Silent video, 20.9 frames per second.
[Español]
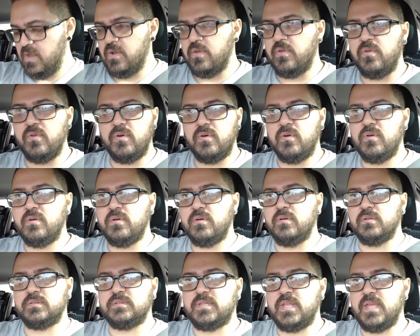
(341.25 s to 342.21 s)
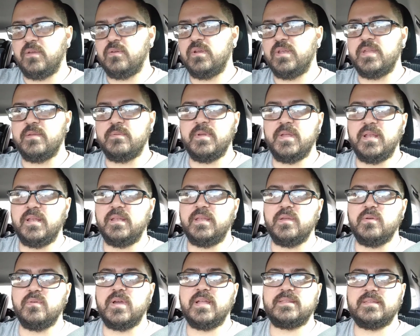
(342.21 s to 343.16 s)
No tengo el nivel
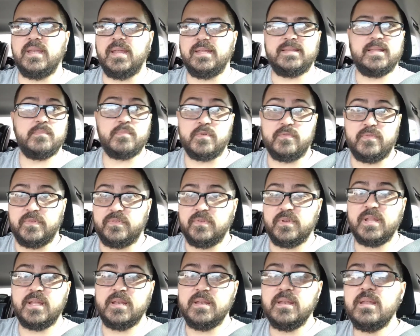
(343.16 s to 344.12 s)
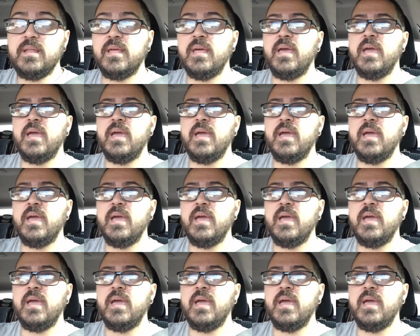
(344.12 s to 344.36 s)
de un atleta profesional